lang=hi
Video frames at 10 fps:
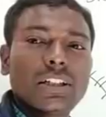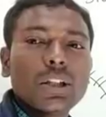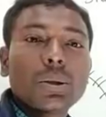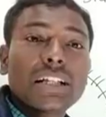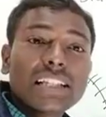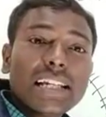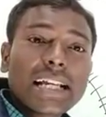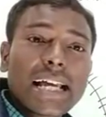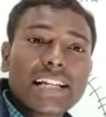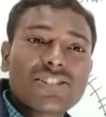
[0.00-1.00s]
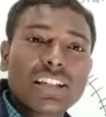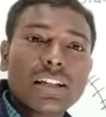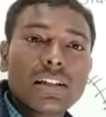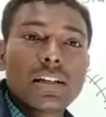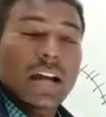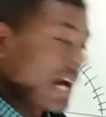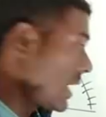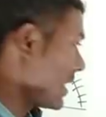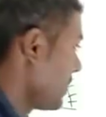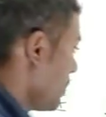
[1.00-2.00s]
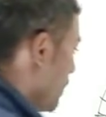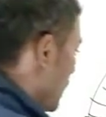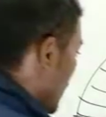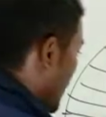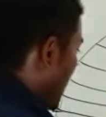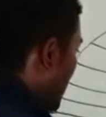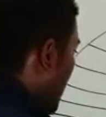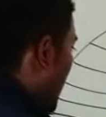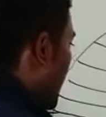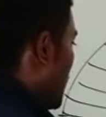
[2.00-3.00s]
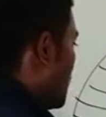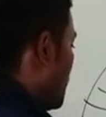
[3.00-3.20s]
तो कितनी रेखा खींची अगर हम भूमध्य रेखा से देखें